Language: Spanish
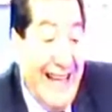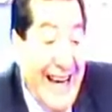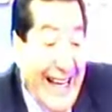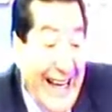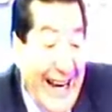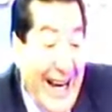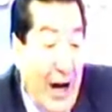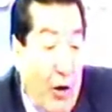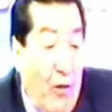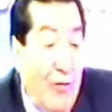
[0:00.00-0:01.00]
declarar
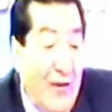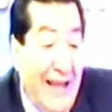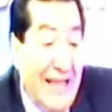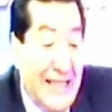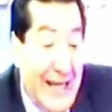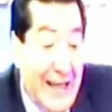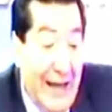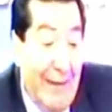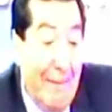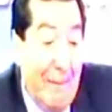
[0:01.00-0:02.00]
la
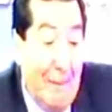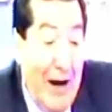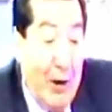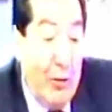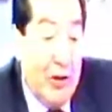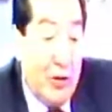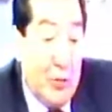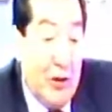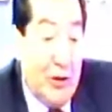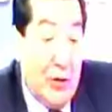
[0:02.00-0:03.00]
confidencialidad bajo el
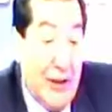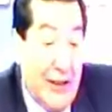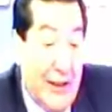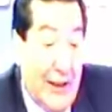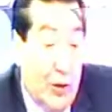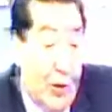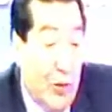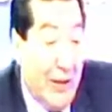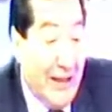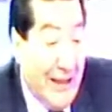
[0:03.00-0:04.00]
supuesto del secreto
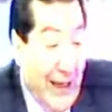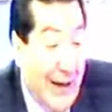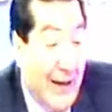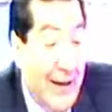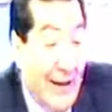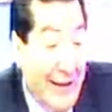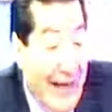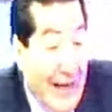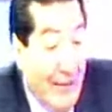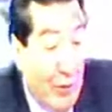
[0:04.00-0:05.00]
comercial
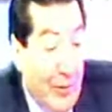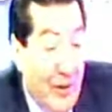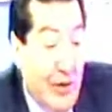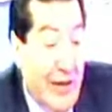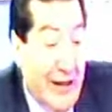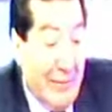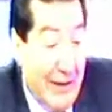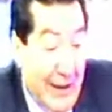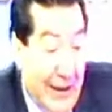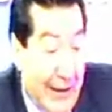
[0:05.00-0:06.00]
de la información
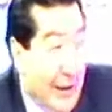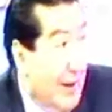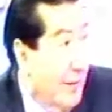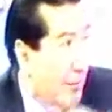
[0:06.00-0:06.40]
remitida.